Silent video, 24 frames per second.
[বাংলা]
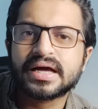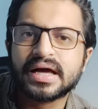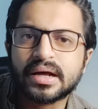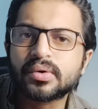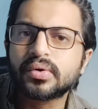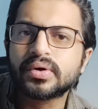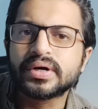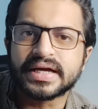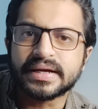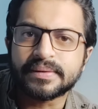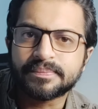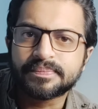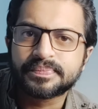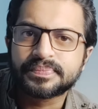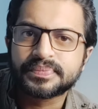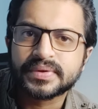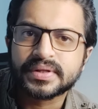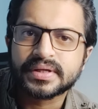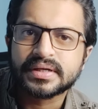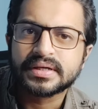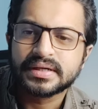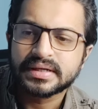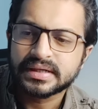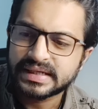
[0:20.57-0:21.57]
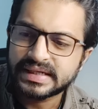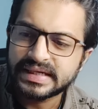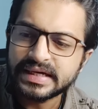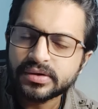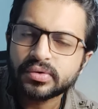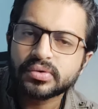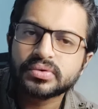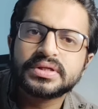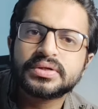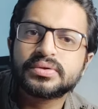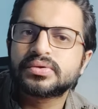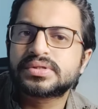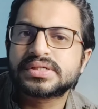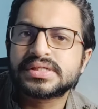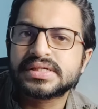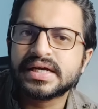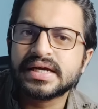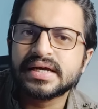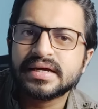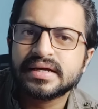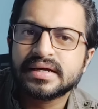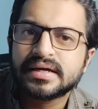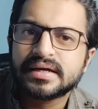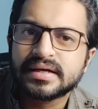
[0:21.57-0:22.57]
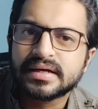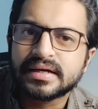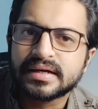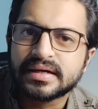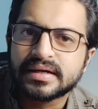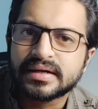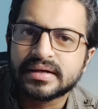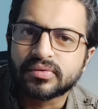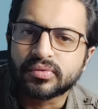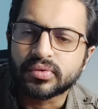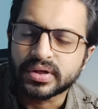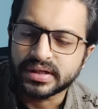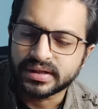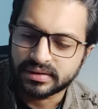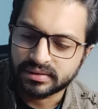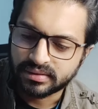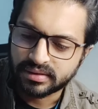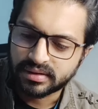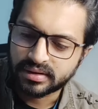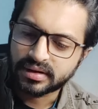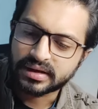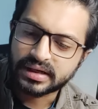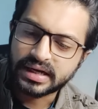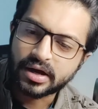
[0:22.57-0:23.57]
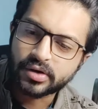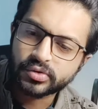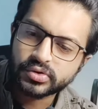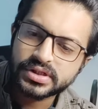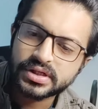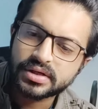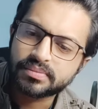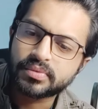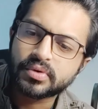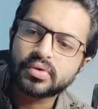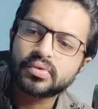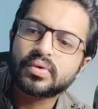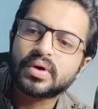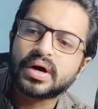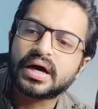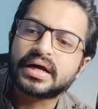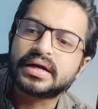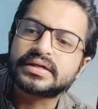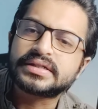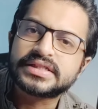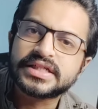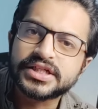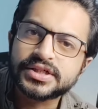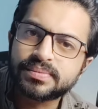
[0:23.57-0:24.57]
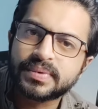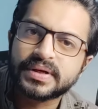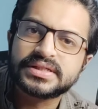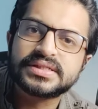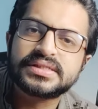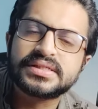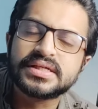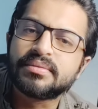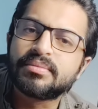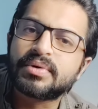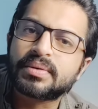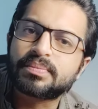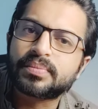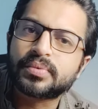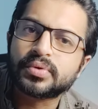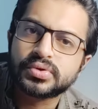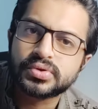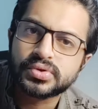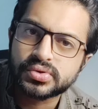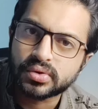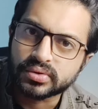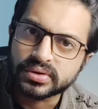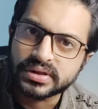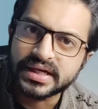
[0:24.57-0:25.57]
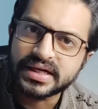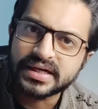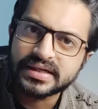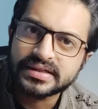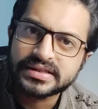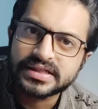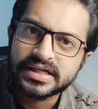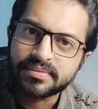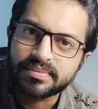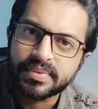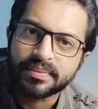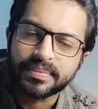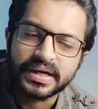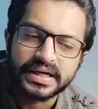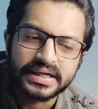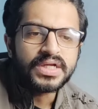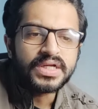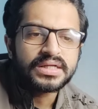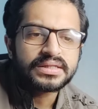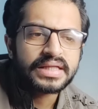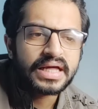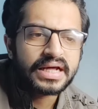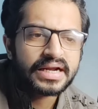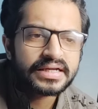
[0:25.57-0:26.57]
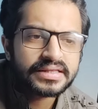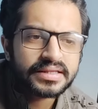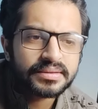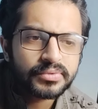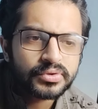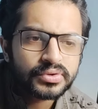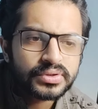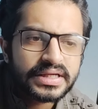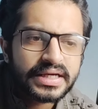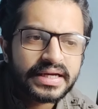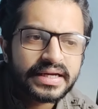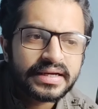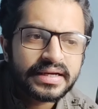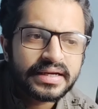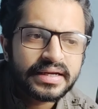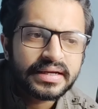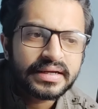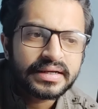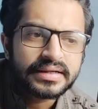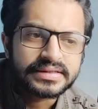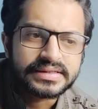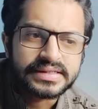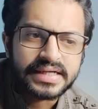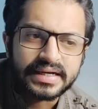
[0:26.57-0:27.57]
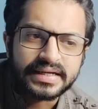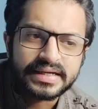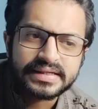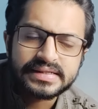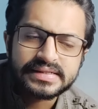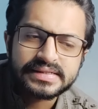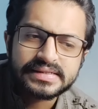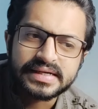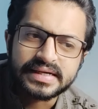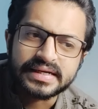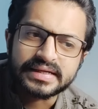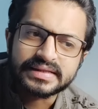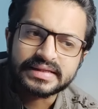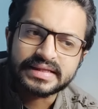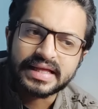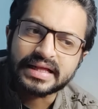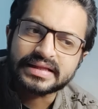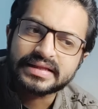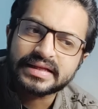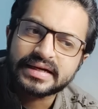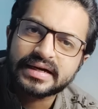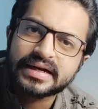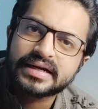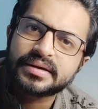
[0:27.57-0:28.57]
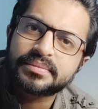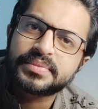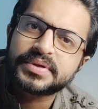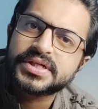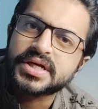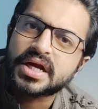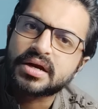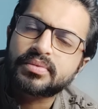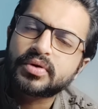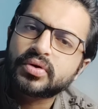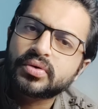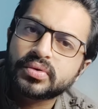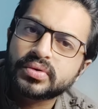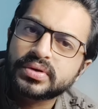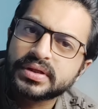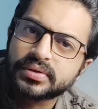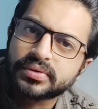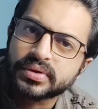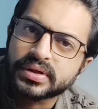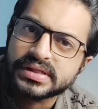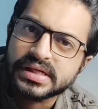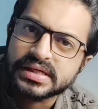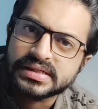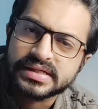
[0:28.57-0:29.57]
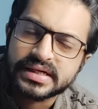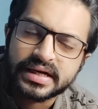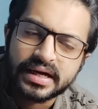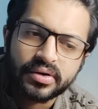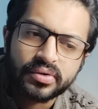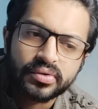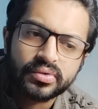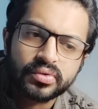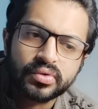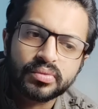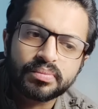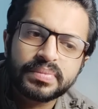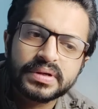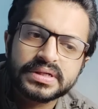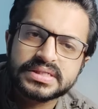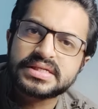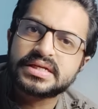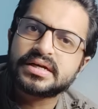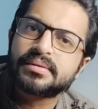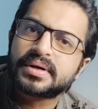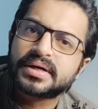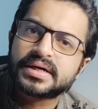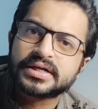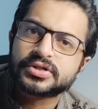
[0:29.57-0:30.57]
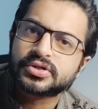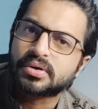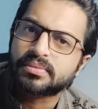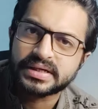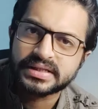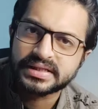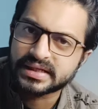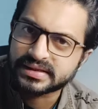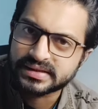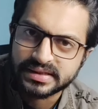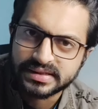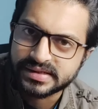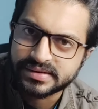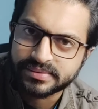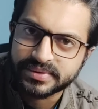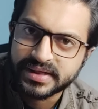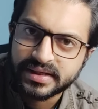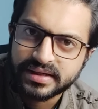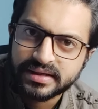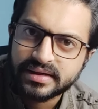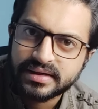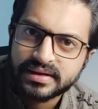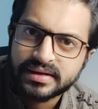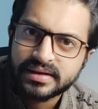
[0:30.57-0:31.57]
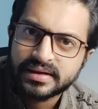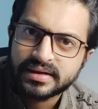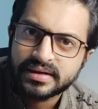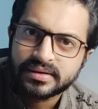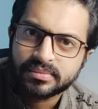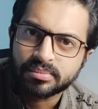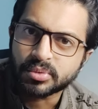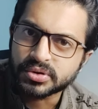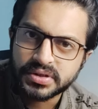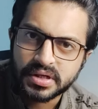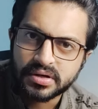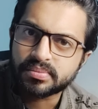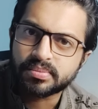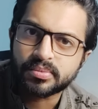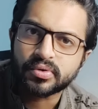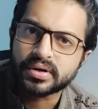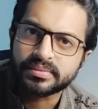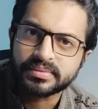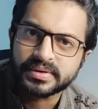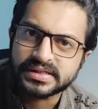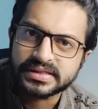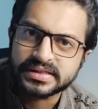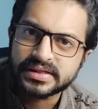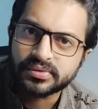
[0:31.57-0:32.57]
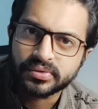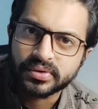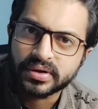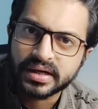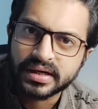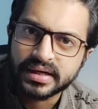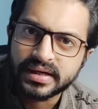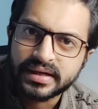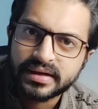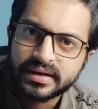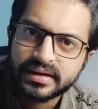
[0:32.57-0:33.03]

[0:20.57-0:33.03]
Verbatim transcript: কারণে কি ক্ষতি হচ্ছে ওই কাগজের বউ আর শেষবাজি সিনেমার প্রযোজকদের সেই ব্যাপারে তারা ইতিমধ্যে জানিয়েছে যে তাদের নাকি বিশাল বড় ক্ষতি হয়ে যাচ্ছে কারণ হুব্বা সিনেমাটা সবাই দেখতে যাবে মোশারফ করিম আছে ওখানে